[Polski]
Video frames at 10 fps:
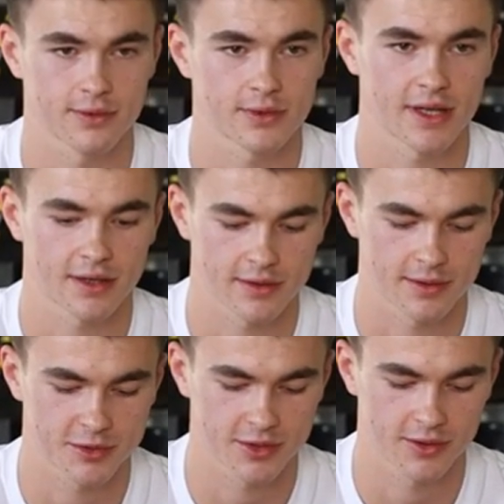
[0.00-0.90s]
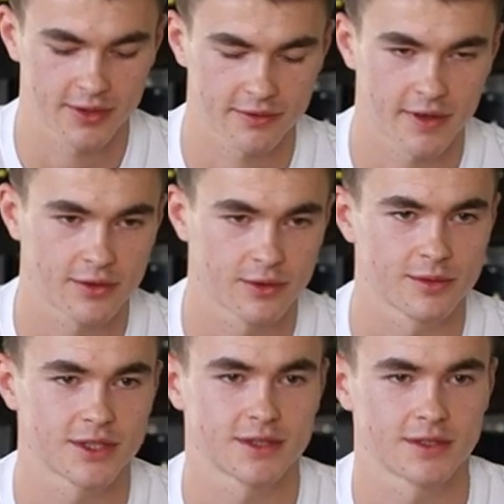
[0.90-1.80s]
No tak, e, przygoda z
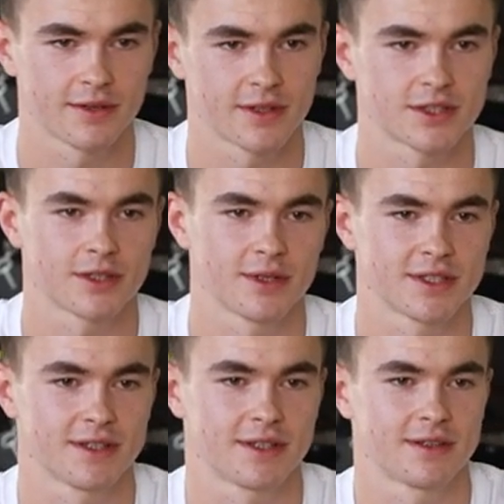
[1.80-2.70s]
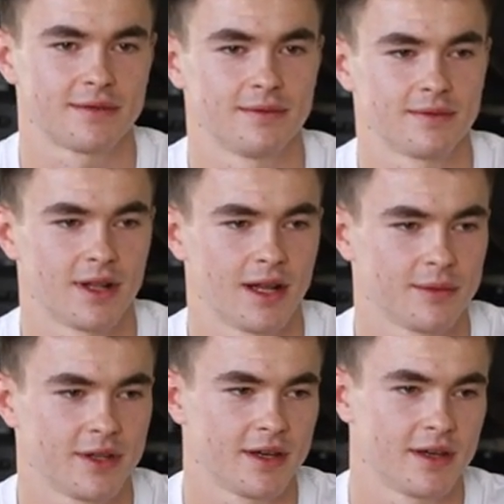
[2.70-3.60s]
Wartą nie zaczęła się dla
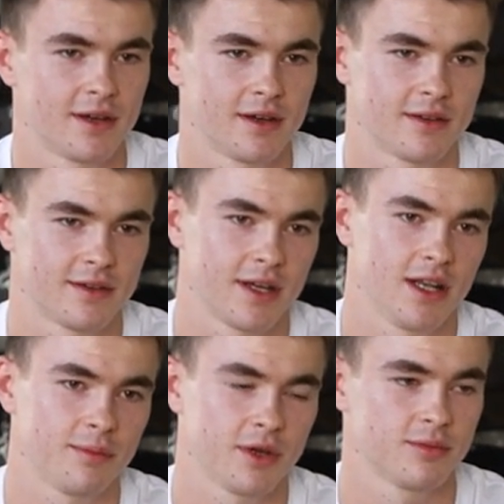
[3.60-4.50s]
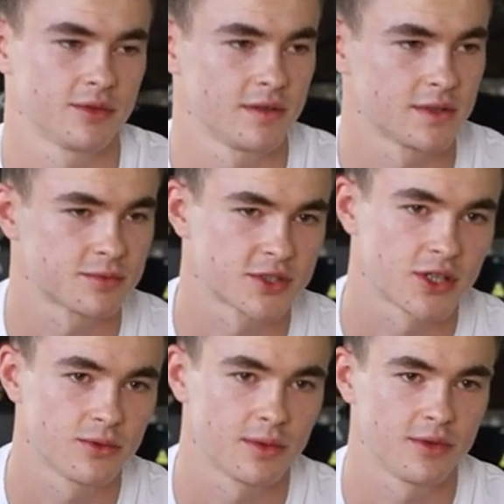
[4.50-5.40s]
mnie najlepiej, ponieważ
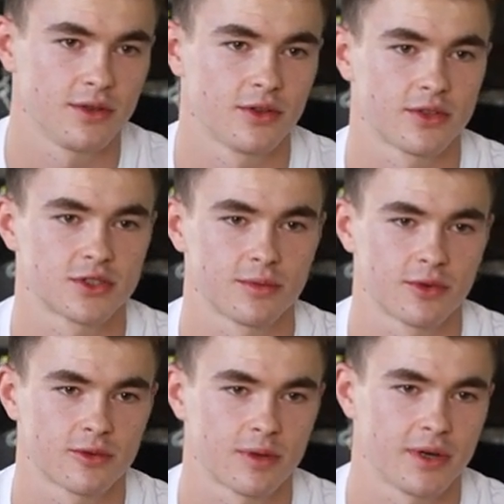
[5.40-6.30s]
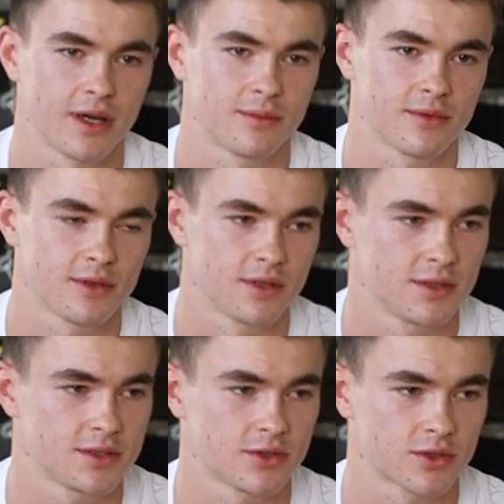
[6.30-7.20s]
przyszedłem i dosyć szybko złapałem
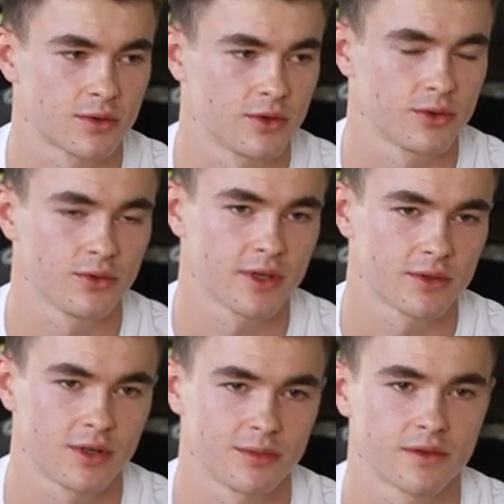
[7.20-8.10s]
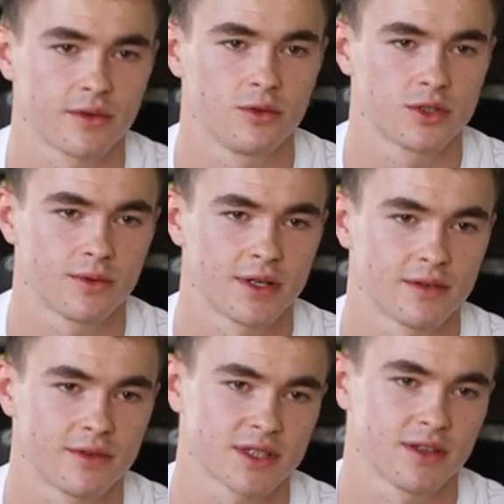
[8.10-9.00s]
e, ciężką kontuzję, która mnie wykluczyła
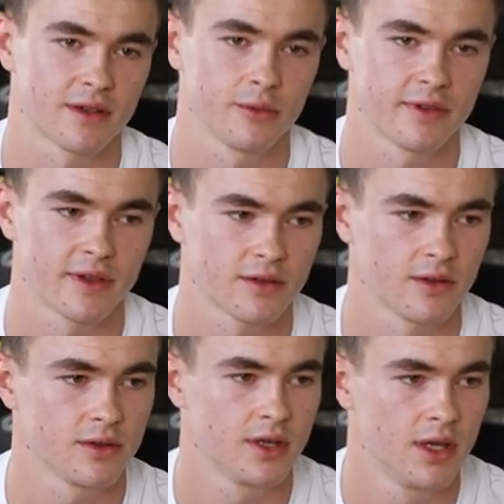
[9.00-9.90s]
na właśnie cały sezon.